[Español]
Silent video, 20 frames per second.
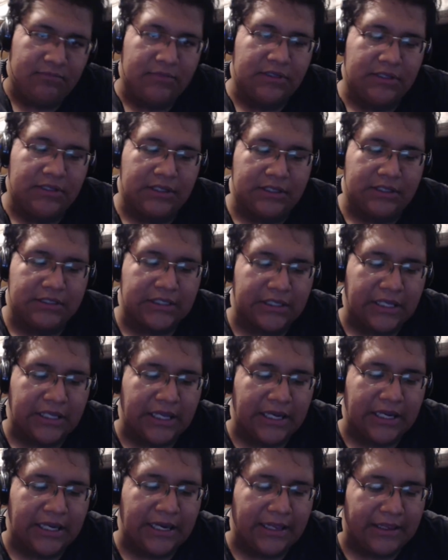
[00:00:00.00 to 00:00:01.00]
que
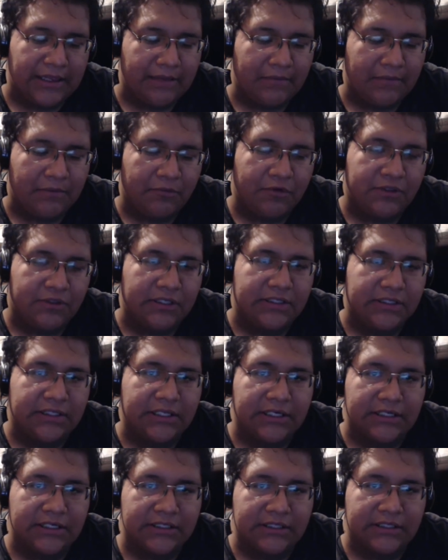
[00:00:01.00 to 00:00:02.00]
sería la de vamos a
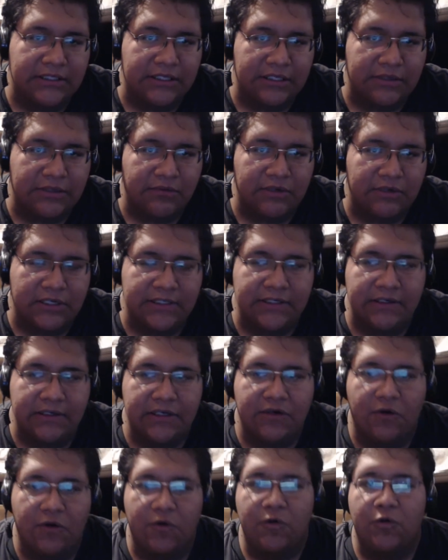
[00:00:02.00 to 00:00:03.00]
hacer este una
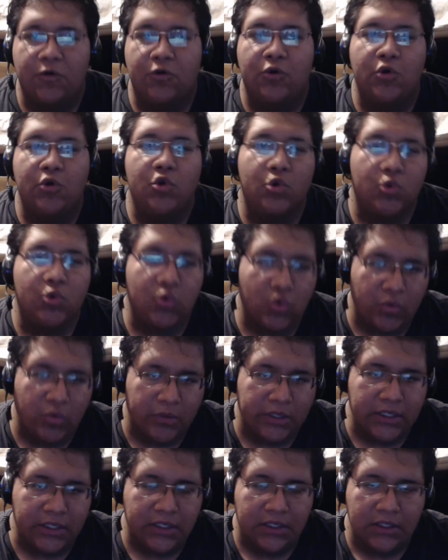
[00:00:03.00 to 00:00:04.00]
serie con otro
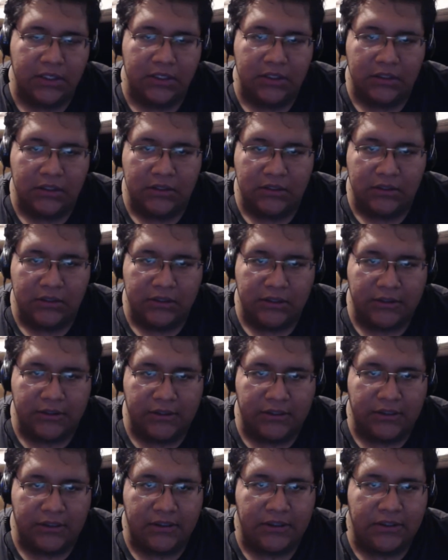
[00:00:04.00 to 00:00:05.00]
youtuber
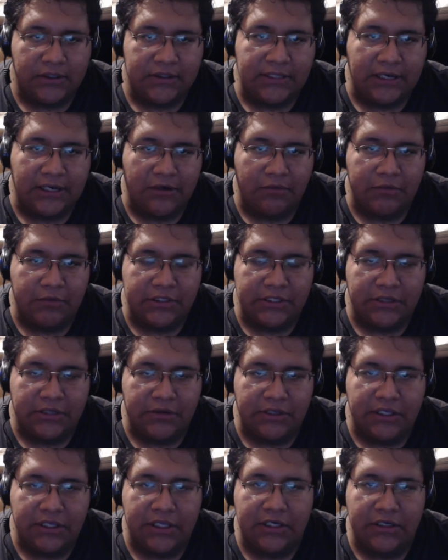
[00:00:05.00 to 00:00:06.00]
que está
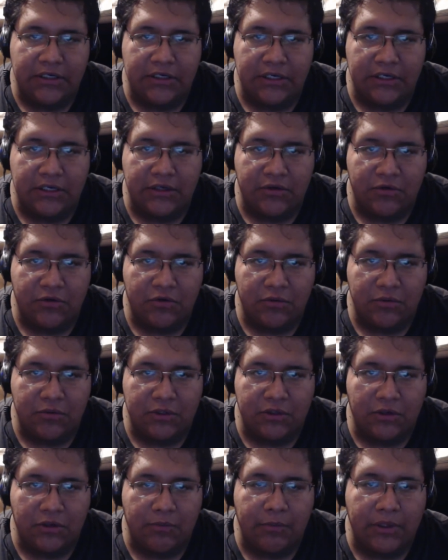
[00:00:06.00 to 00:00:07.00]
comenzando aquí en, YouTube y
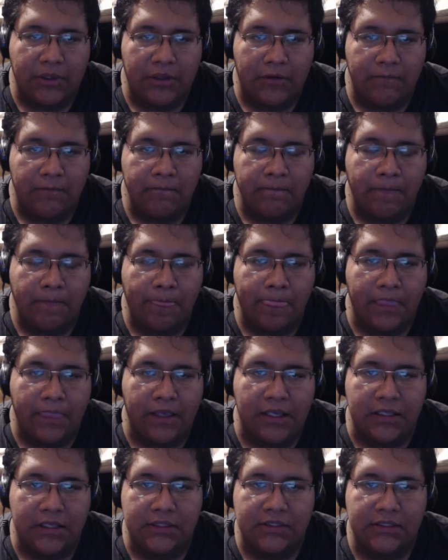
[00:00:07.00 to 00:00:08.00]
todo el pedo.
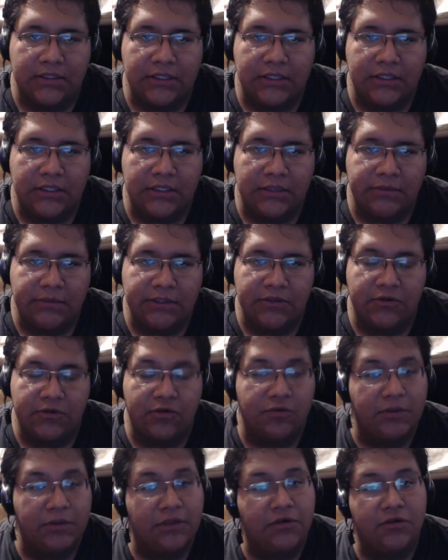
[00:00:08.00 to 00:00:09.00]
Este, he visto
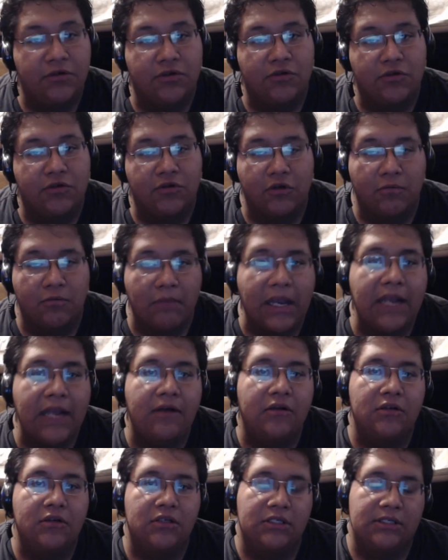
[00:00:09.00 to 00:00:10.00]
sus videos, no son
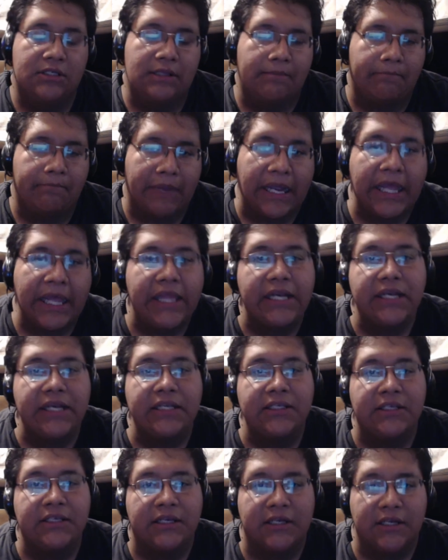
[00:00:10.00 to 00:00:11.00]
malos, están
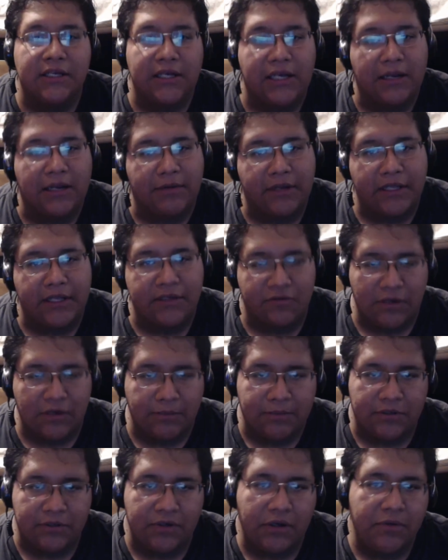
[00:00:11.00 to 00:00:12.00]
padres. La verdad es una
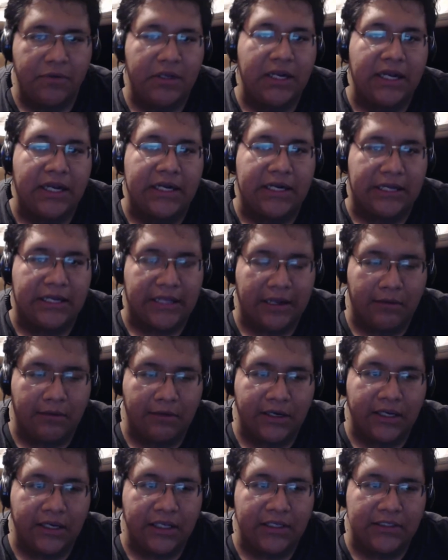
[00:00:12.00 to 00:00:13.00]
persona bien
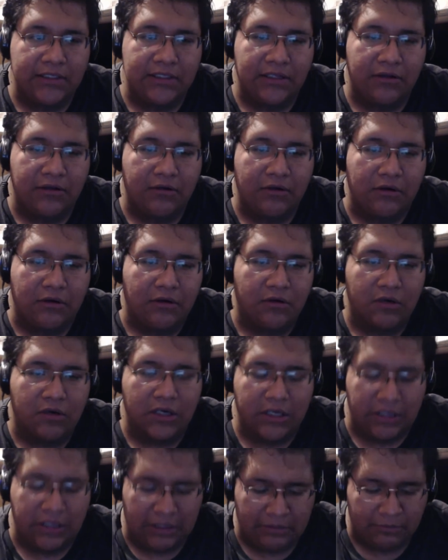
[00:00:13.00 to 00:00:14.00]
agradable. He estado
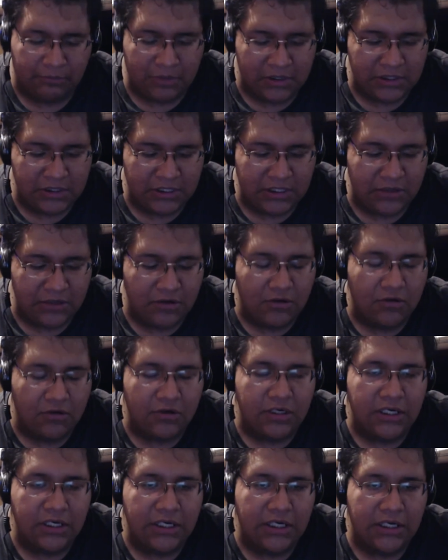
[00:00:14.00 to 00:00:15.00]
eh, platicando
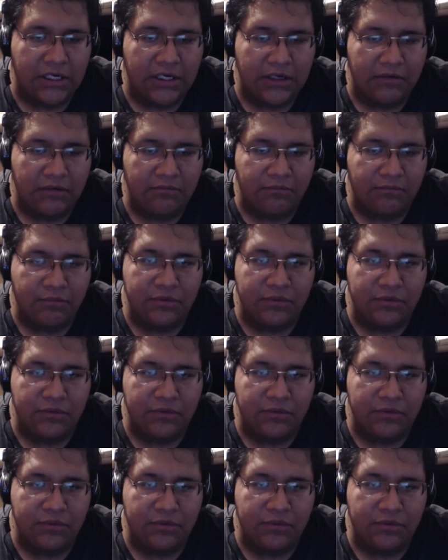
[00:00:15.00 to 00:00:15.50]
con él, pues